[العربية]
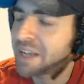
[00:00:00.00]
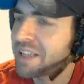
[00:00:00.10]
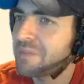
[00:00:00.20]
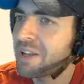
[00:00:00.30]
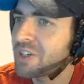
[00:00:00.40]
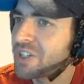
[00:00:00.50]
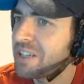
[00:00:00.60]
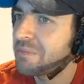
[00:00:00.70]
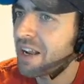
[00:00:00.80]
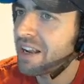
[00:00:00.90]
لمكتبنا
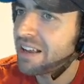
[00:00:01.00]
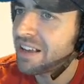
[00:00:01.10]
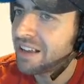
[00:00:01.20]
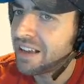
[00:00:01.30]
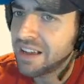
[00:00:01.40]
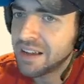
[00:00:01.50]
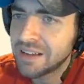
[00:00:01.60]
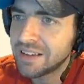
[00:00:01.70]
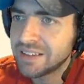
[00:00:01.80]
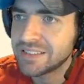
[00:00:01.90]
الجديد معنا
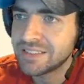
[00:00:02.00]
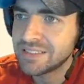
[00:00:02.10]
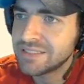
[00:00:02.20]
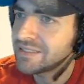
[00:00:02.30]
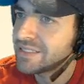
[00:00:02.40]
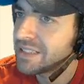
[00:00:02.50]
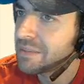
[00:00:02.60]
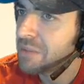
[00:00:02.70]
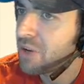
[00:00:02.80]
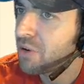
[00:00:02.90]
آه،
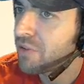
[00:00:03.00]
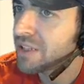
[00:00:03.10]
مليون